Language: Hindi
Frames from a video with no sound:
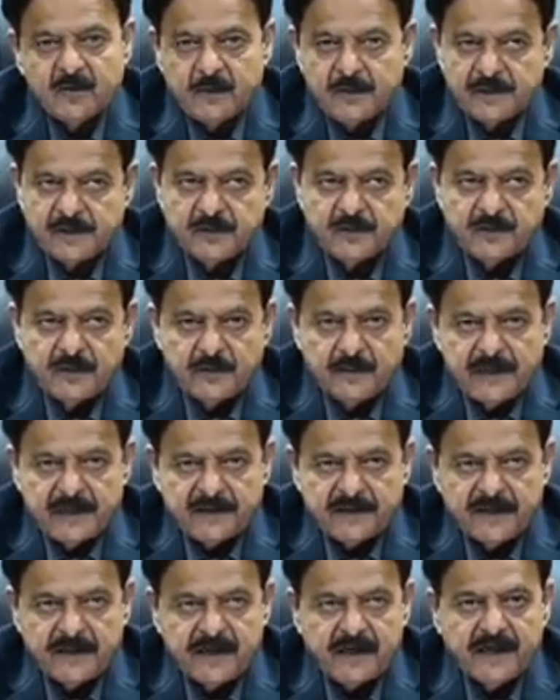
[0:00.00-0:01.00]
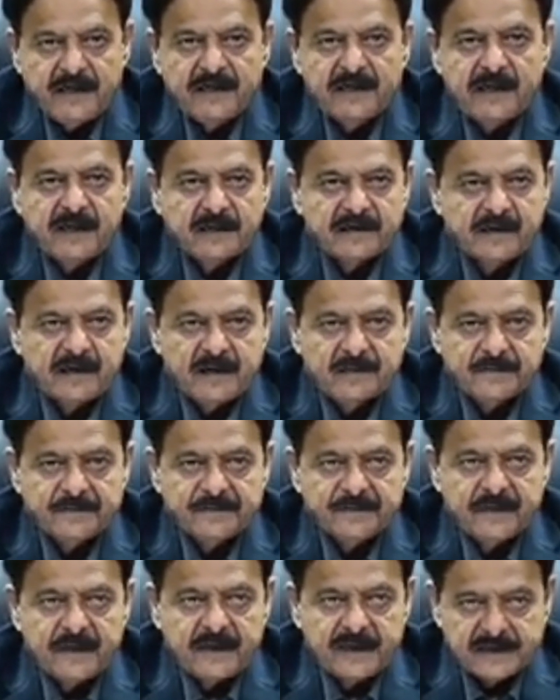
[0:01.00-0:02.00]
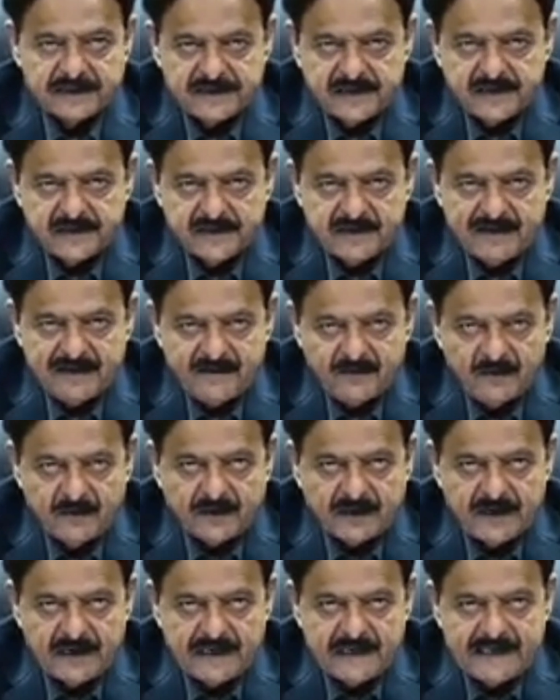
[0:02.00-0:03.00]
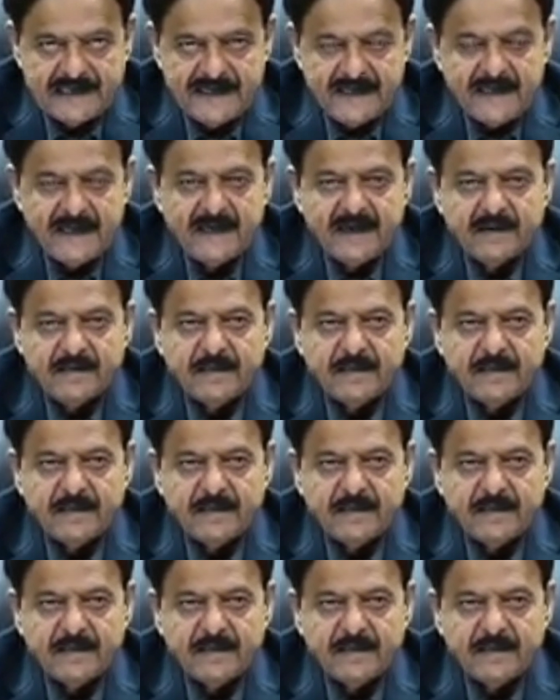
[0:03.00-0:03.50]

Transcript: जो बच्चों की बेहतरी के लिए इकदाम कर सकते हैं वो करेंगे